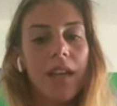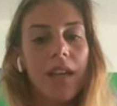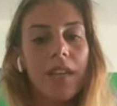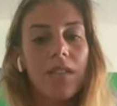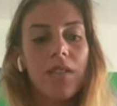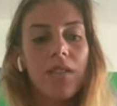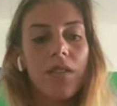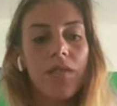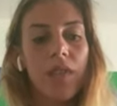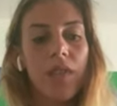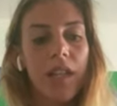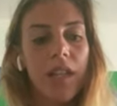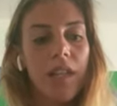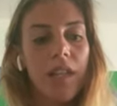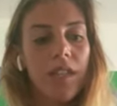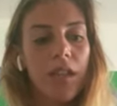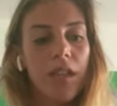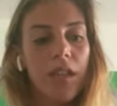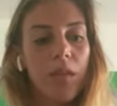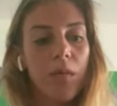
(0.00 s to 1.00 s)
sono
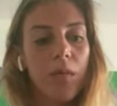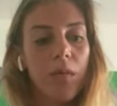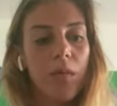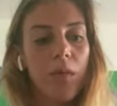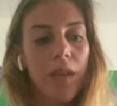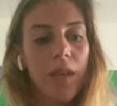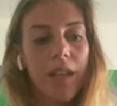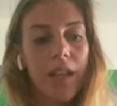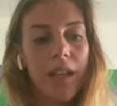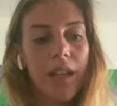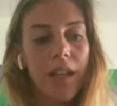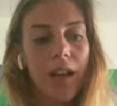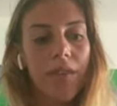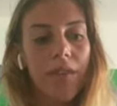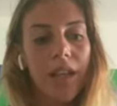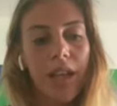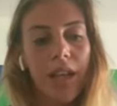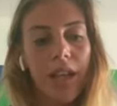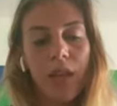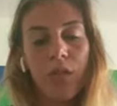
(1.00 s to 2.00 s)
felice comunque di
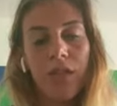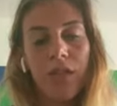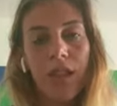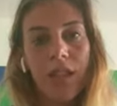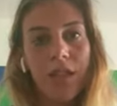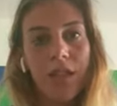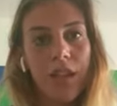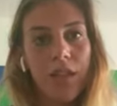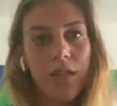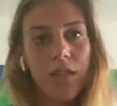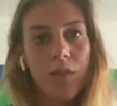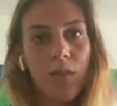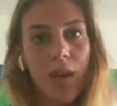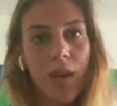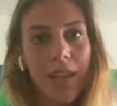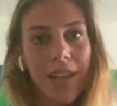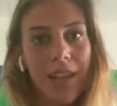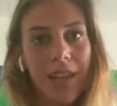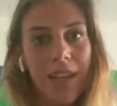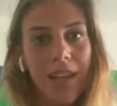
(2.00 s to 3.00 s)
aver aiutato la
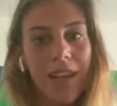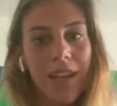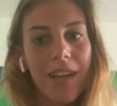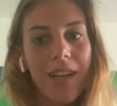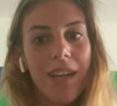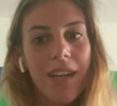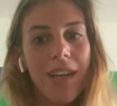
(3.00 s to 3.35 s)
squadra